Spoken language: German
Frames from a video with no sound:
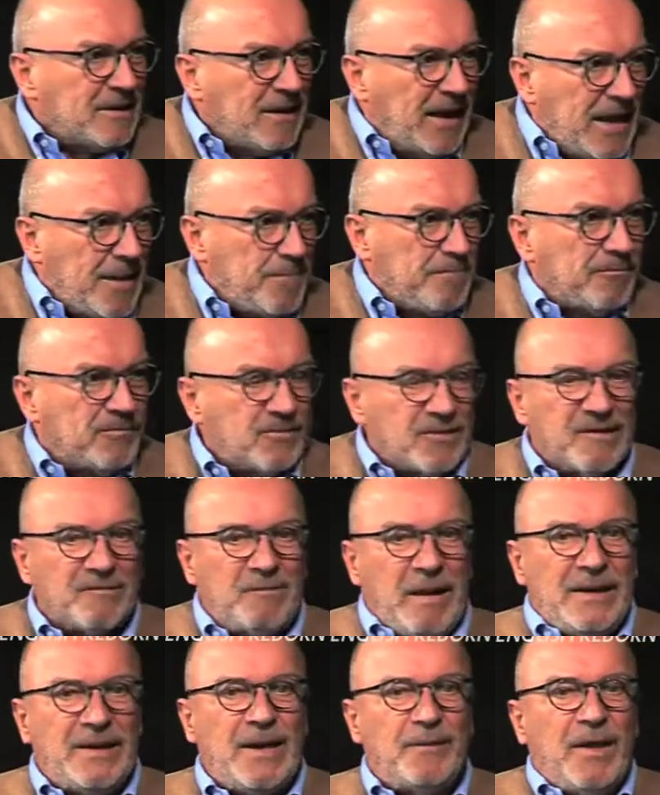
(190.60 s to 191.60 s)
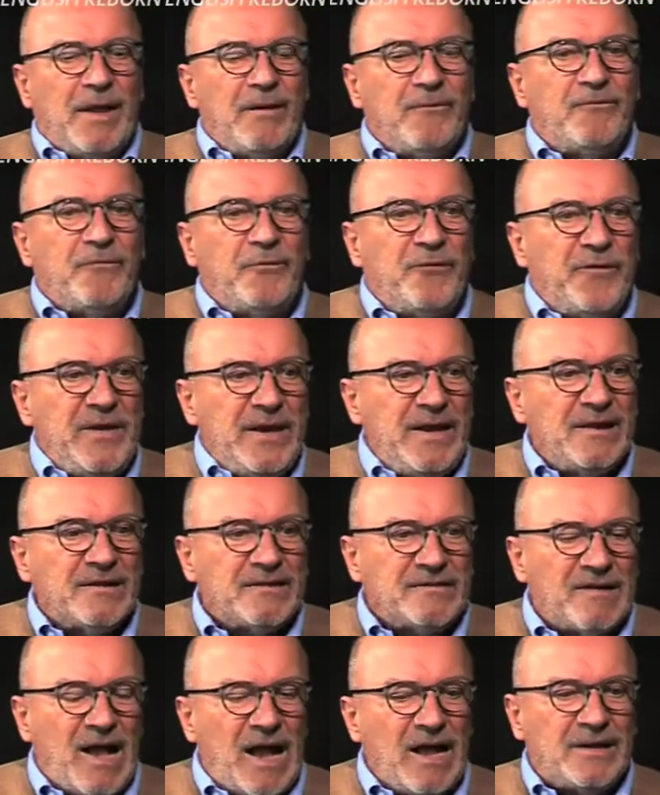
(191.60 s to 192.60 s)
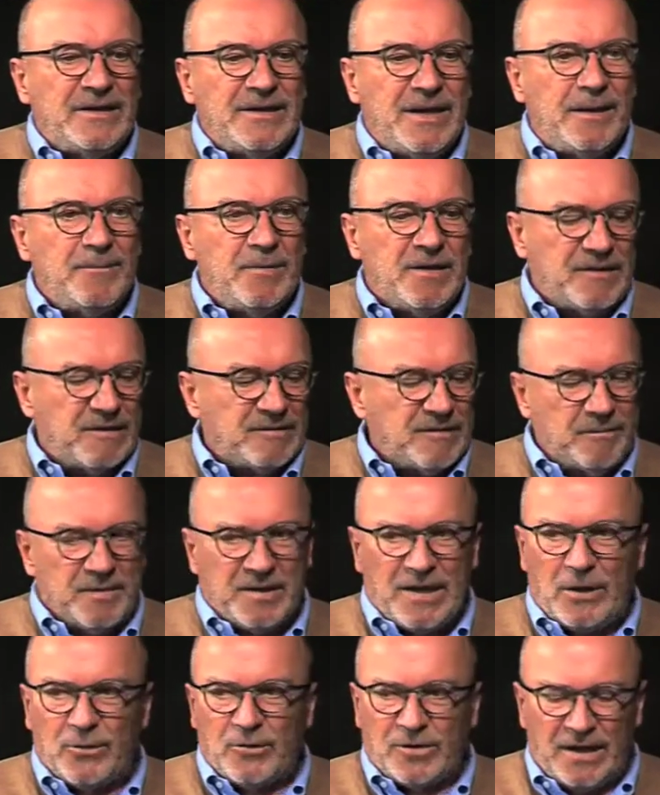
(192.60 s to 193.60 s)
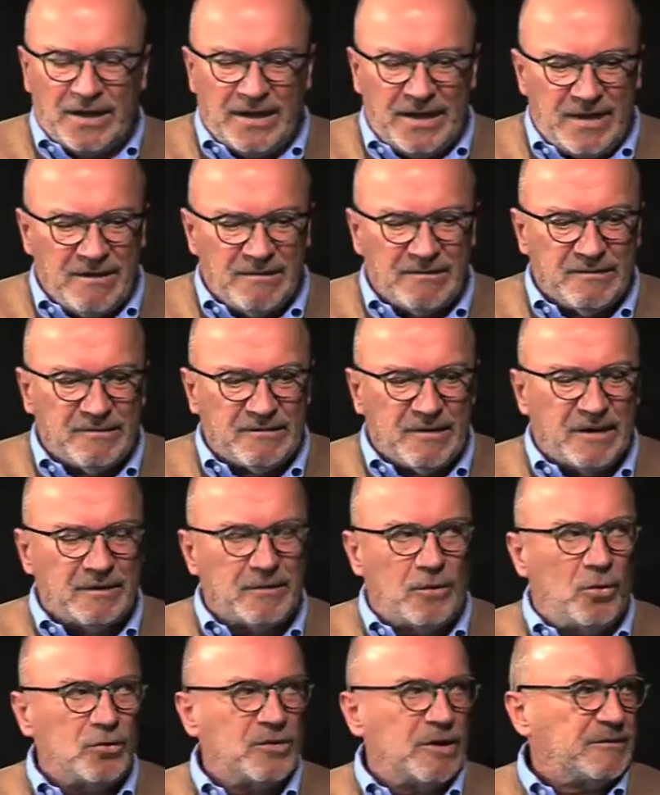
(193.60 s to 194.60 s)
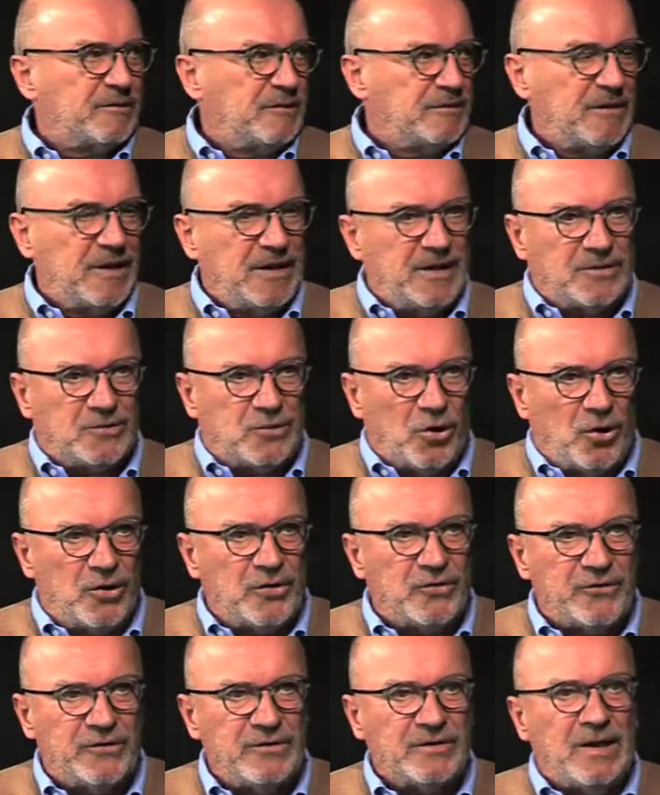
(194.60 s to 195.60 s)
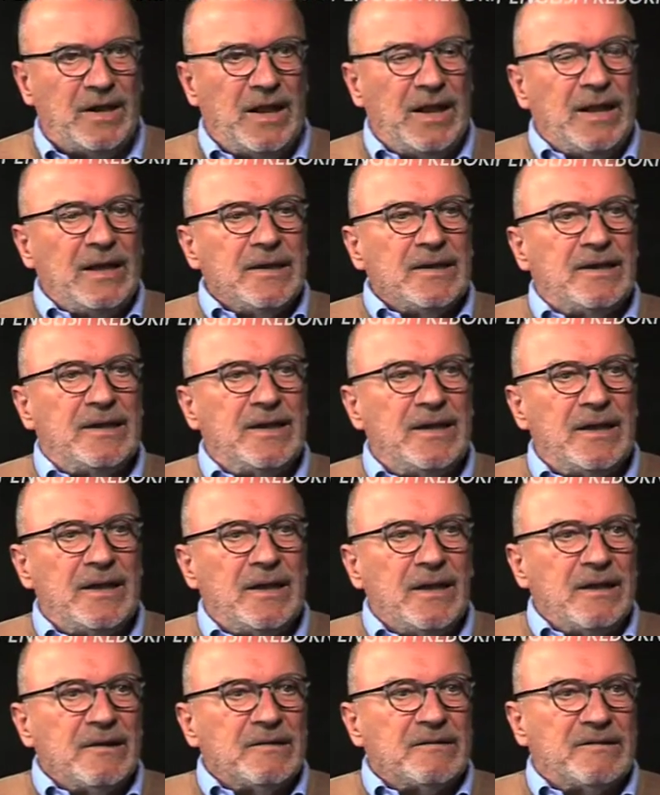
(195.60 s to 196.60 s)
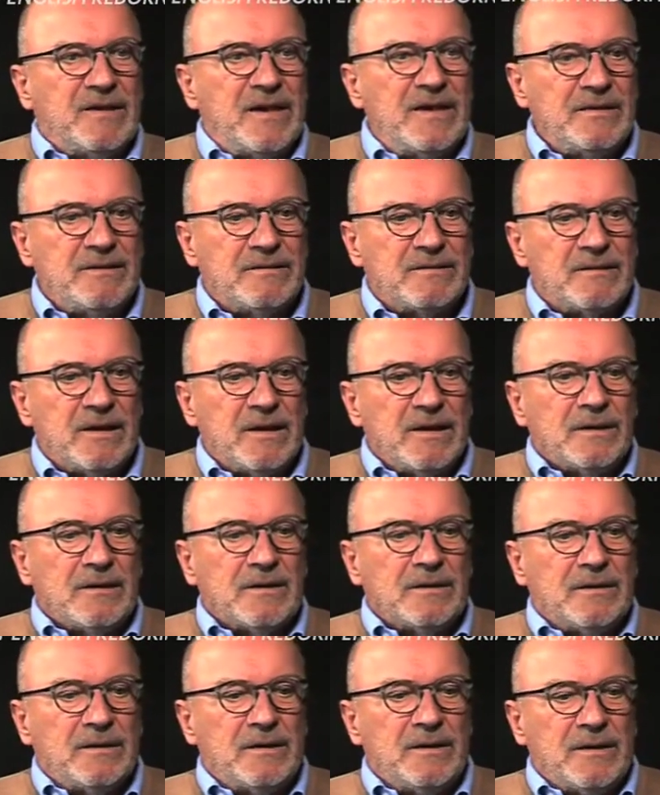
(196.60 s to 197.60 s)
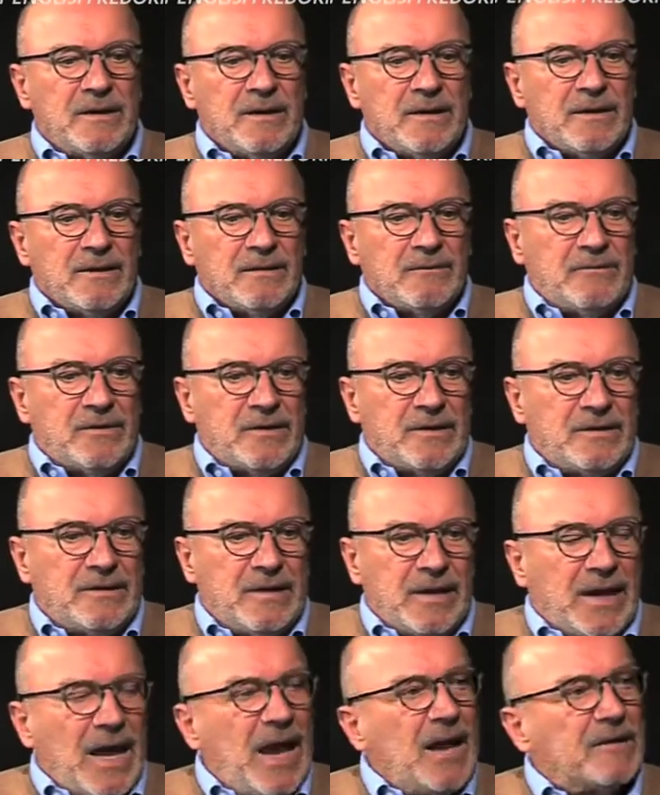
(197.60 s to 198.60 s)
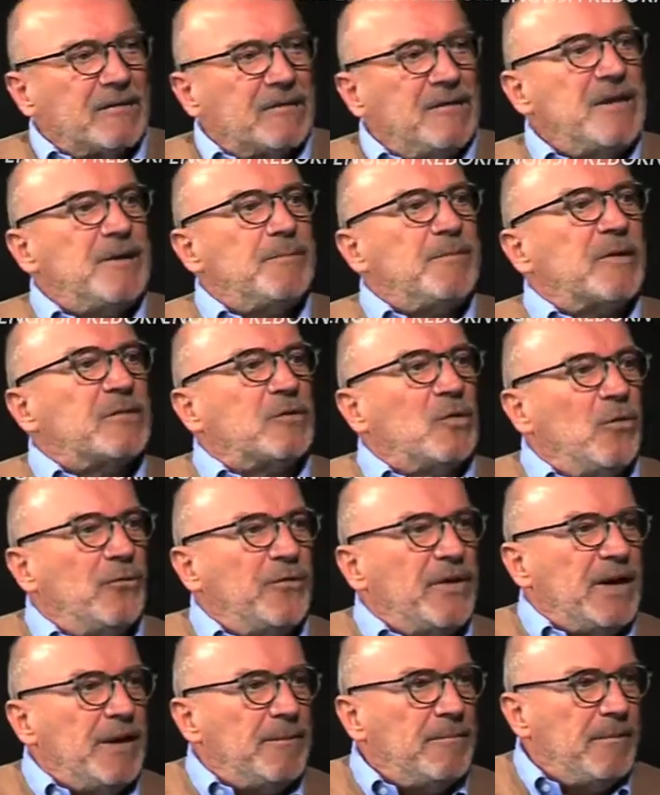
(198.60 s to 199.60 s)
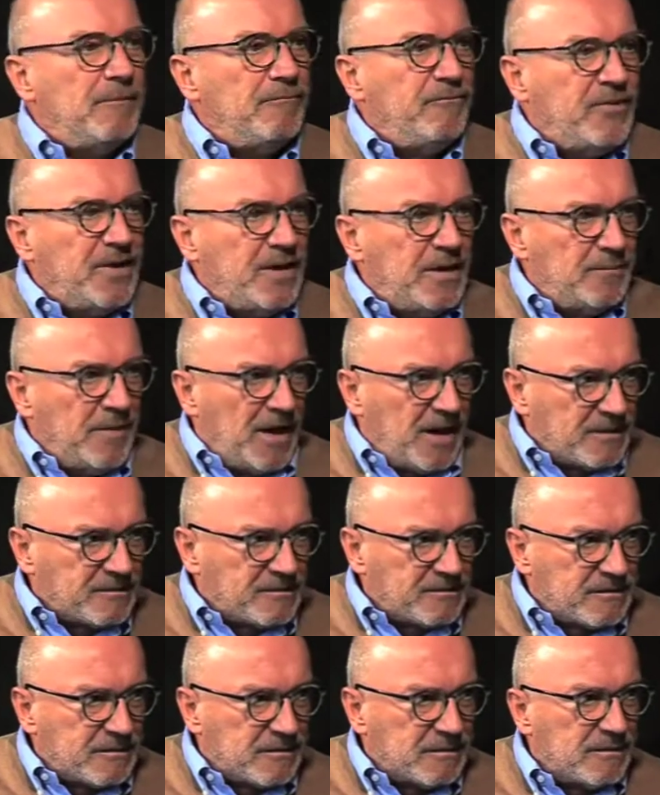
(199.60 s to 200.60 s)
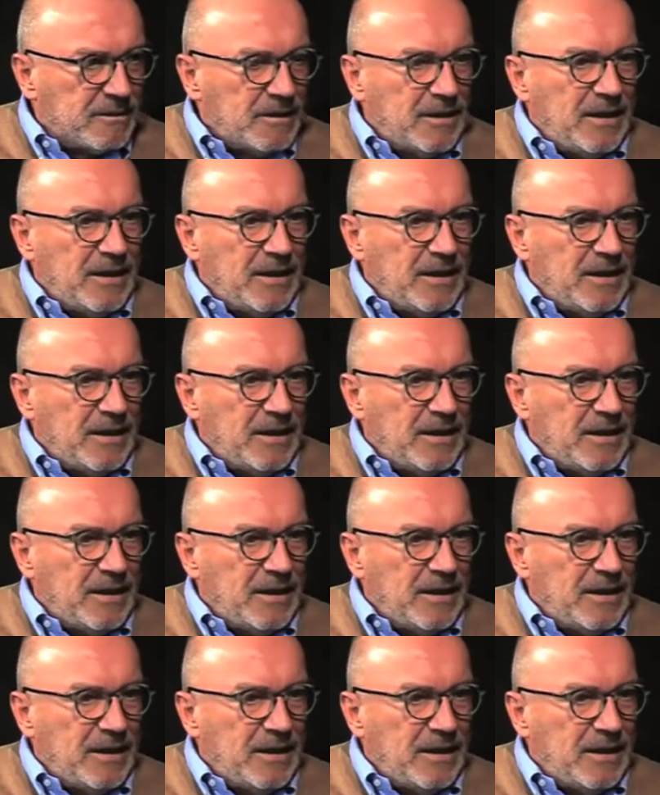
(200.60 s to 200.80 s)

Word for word: Eben, das meine ich eben. Viele sagen nämlich, das habe ich auch gelesen, sagen, oh, das ist ja enttäuschend, hier sind äh, die Gags nicht mehr so wie im, wie im ersten.